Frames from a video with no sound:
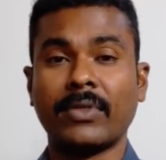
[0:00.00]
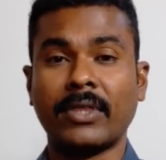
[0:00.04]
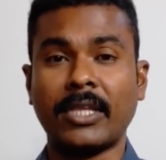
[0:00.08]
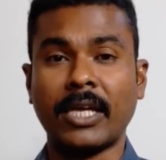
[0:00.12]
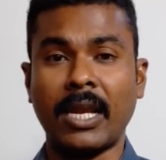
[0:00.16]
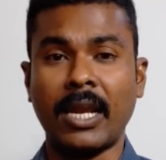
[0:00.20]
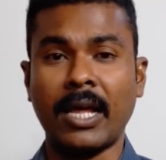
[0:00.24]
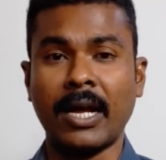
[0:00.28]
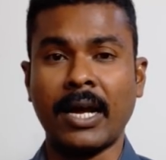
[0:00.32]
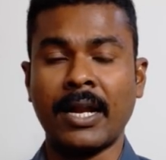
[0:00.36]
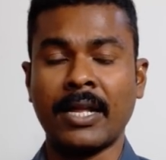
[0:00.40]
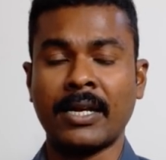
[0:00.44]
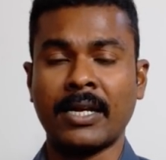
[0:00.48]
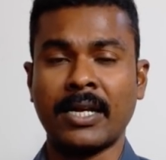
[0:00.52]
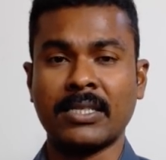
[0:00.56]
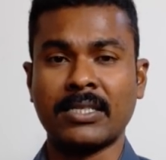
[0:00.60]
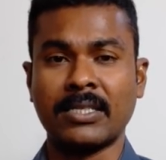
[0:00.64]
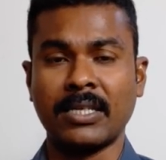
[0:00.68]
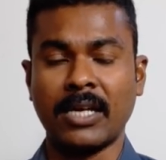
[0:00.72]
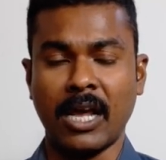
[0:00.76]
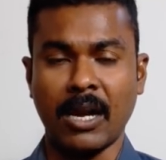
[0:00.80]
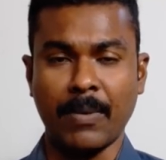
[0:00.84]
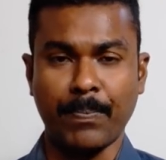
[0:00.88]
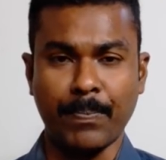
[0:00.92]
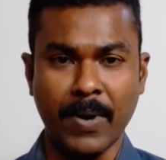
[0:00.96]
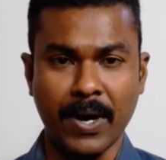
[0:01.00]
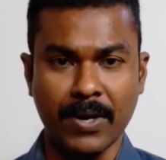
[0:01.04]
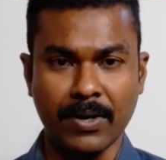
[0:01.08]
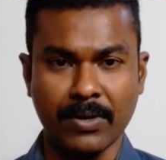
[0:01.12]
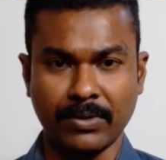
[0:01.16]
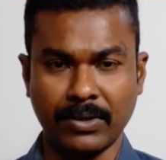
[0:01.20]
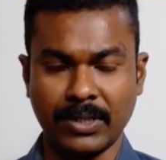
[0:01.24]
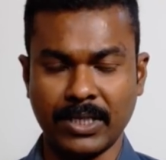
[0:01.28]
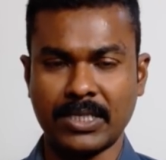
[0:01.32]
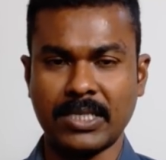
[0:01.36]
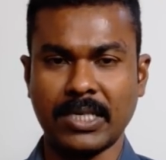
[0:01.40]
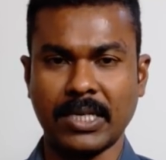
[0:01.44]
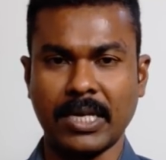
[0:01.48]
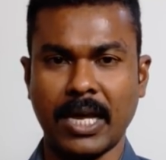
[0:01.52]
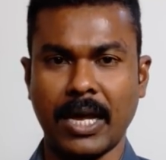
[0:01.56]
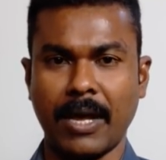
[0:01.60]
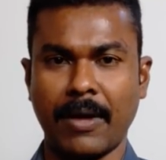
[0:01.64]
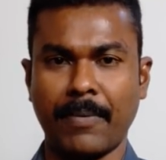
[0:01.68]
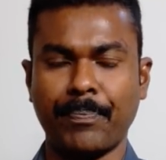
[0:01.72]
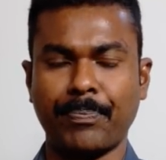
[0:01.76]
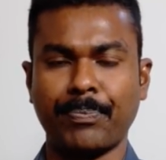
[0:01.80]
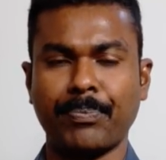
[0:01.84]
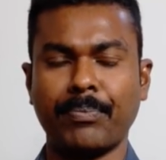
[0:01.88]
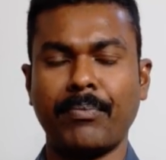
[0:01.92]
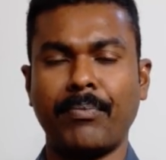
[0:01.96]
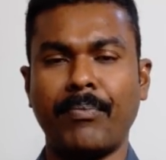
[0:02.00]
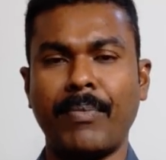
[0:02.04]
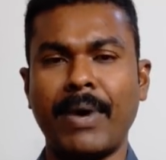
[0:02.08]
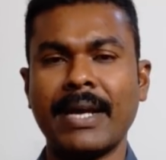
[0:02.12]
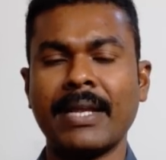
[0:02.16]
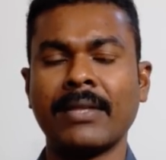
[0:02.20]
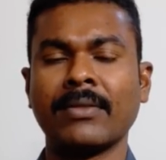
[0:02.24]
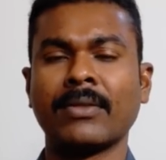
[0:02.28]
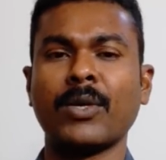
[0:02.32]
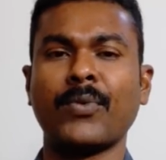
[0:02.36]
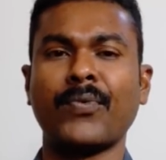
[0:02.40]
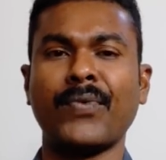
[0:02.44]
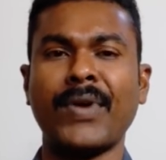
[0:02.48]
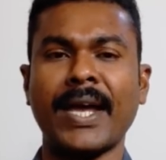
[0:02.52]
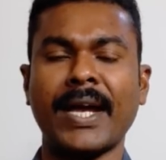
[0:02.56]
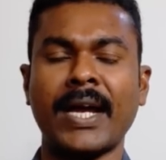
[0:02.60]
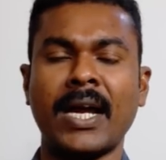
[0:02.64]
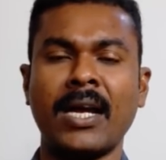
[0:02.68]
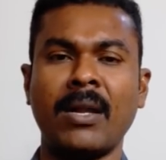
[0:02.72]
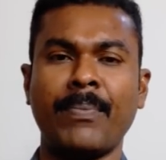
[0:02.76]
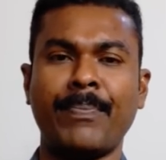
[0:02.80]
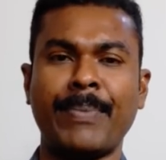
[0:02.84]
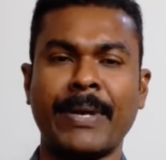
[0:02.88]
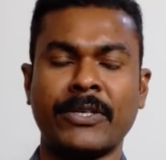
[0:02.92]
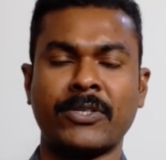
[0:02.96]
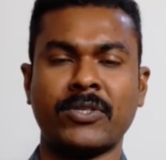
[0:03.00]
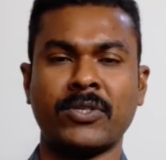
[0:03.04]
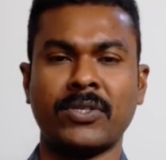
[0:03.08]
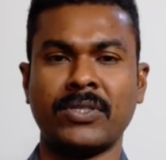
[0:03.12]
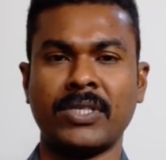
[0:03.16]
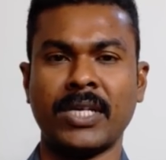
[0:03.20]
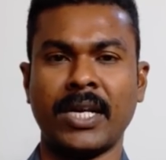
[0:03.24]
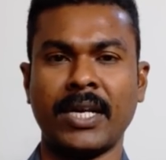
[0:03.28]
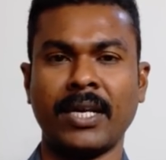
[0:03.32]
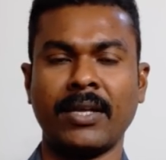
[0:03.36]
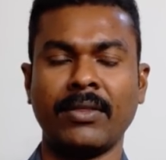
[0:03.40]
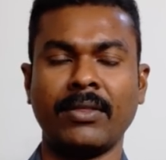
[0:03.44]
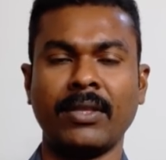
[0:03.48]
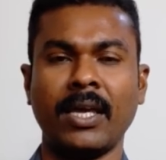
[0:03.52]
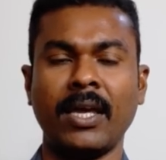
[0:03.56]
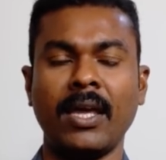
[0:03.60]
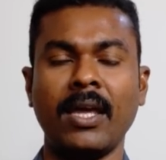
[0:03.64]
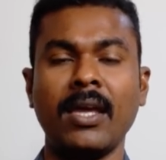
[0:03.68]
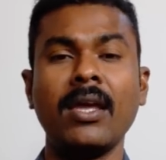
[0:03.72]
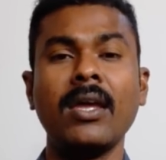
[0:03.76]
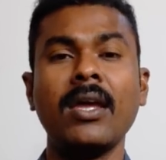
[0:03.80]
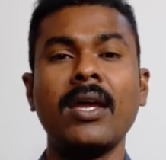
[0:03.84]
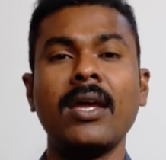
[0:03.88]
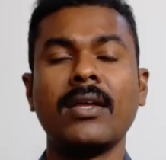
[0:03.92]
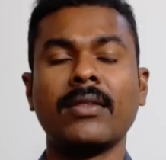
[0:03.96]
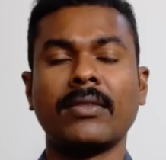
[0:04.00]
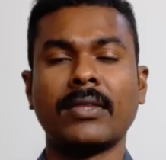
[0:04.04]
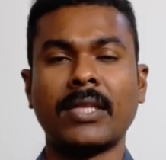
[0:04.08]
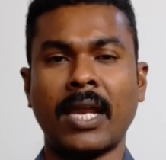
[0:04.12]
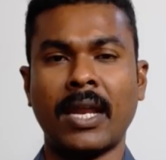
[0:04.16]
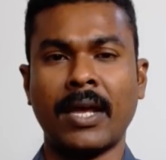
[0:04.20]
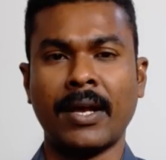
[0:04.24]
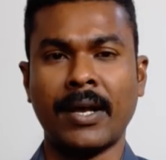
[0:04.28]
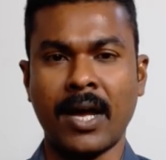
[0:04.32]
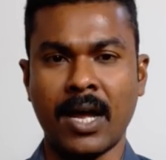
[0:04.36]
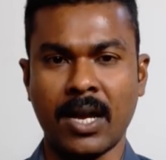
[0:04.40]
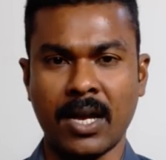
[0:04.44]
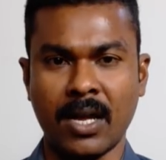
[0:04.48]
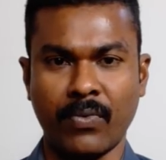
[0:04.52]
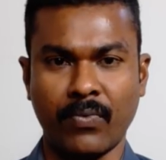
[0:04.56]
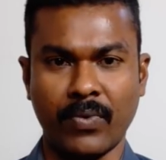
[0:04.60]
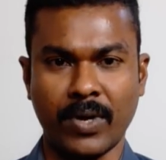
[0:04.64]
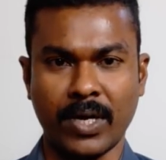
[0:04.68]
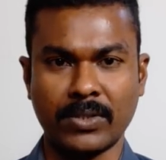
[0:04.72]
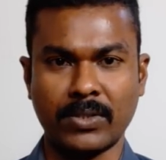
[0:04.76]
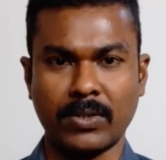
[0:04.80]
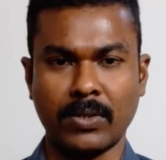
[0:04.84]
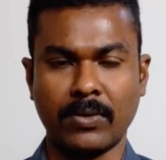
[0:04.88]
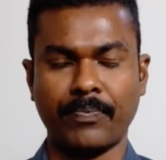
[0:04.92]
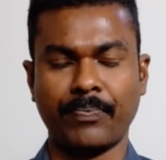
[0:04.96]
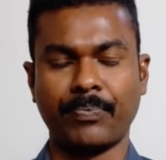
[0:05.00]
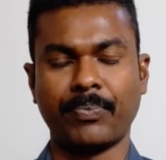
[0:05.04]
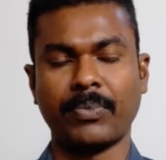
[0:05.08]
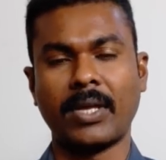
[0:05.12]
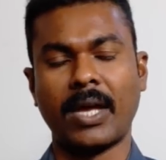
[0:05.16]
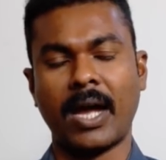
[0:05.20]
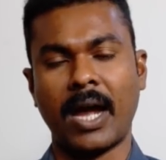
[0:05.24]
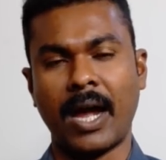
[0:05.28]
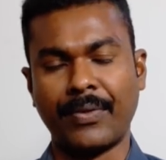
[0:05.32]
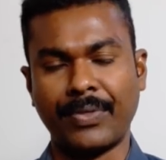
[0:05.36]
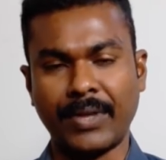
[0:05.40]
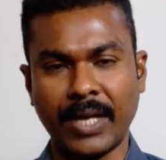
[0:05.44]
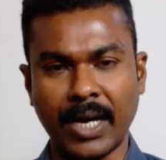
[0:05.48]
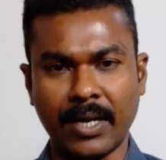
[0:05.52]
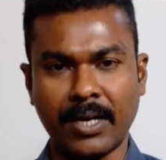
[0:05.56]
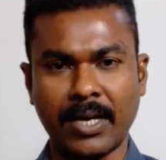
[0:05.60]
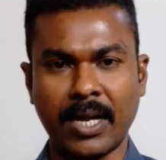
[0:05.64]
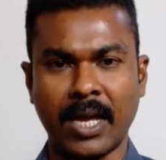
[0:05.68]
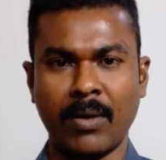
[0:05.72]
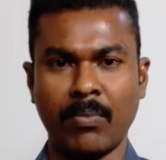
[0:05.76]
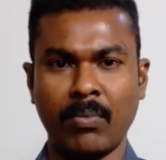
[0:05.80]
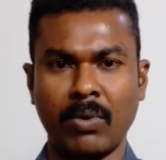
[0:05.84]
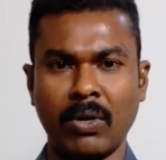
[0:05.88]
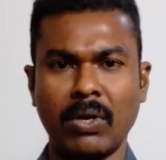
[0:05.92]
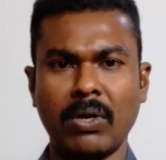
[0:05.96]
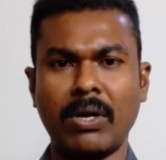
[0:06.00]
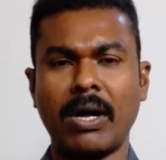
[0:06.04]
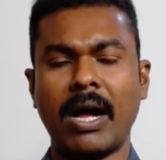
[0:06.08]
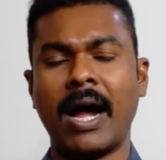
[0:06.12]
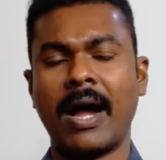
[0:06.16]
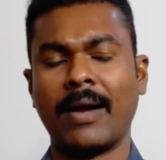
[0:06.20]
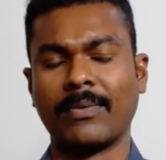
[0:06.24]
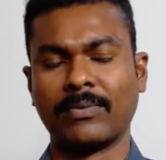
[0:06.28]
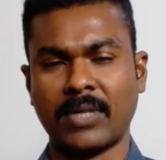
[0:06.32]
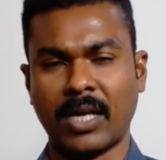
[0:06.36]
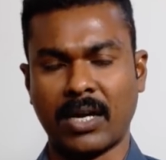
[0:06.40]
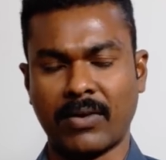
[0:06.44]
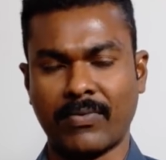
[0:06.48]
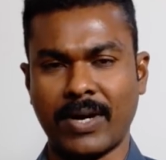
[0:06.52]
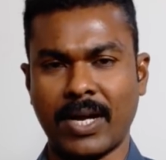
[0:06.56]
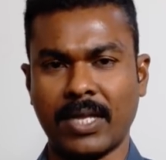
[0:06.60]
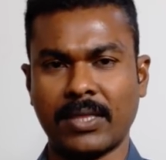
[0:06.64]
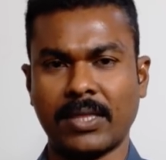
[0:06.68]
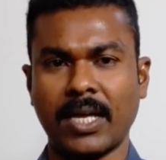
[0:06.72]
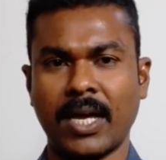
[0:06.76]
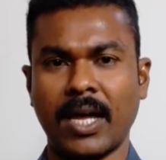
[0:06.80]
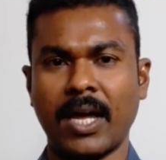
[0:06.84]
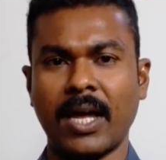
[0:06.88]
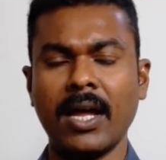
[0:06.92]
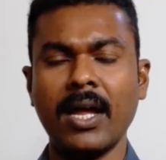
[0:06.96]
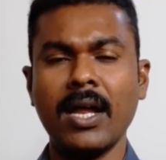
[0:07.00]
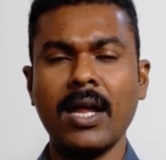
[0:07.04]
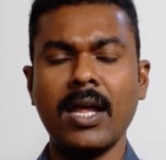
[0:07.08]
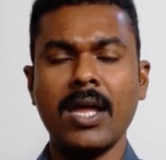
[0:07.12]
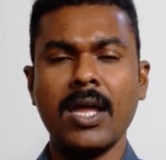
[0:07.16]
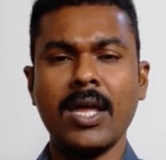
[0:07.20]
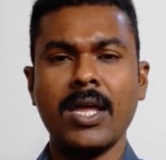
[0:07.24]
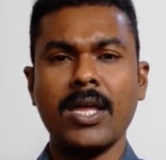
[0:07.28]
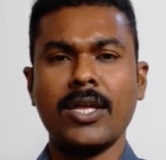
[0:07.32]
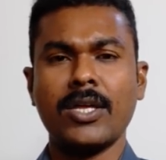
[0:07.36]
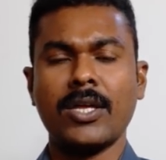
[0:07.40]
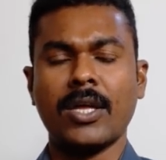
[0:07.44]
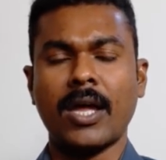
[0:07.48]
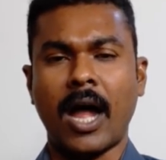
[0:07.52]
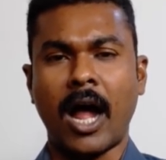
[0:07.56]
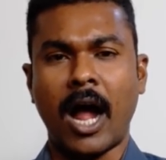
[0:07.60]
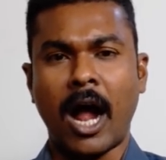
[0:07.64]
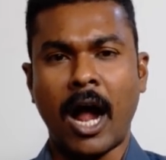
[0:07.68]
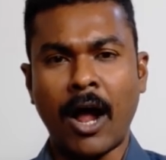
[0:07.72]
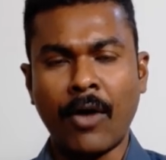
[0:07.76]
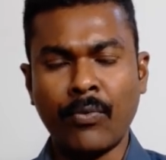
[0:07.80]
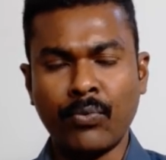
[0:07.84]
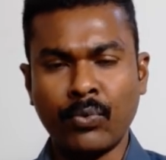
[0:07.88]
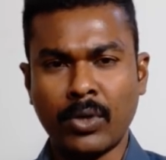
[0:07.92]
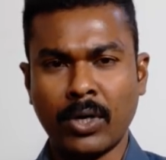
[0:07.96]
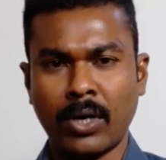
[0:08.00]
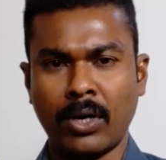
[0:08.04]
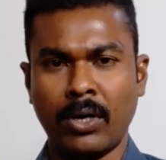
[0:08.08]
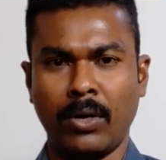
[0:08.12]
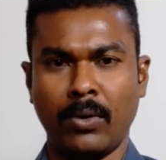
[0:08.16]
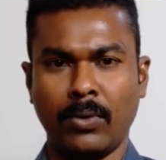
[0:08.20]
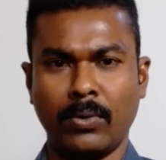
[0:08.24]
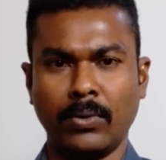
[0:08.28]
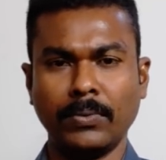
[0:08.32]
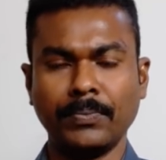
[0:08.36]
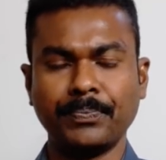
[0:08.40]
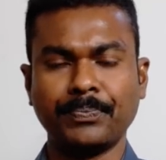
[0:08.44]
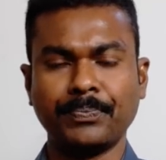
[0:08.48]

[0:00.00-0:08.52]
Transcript: తెలంగాణ రాష్ట్ర ఏర్పాటు దిశగా మరింత వేగాన్ని పెంచడం జరిగింది తెలంగాణ వాసు అదే టైంలో ఆ తర్వాత ఆంధ్రులు